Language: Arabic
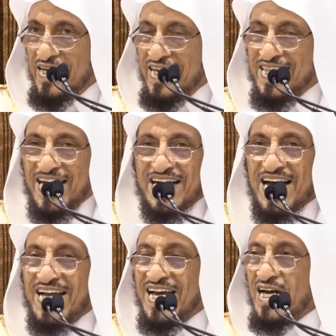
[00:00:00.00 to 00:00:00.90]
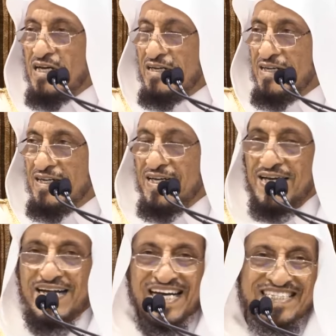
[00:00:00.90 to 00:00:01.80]
اذا كان
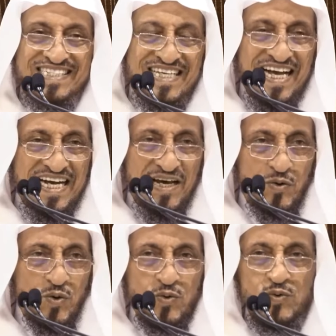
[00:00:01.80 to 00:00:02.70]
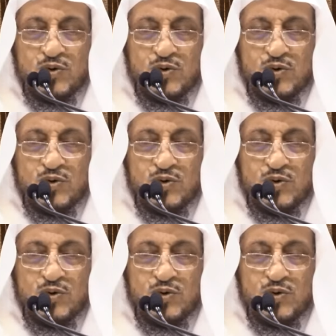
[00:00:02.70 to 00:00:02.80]
السكر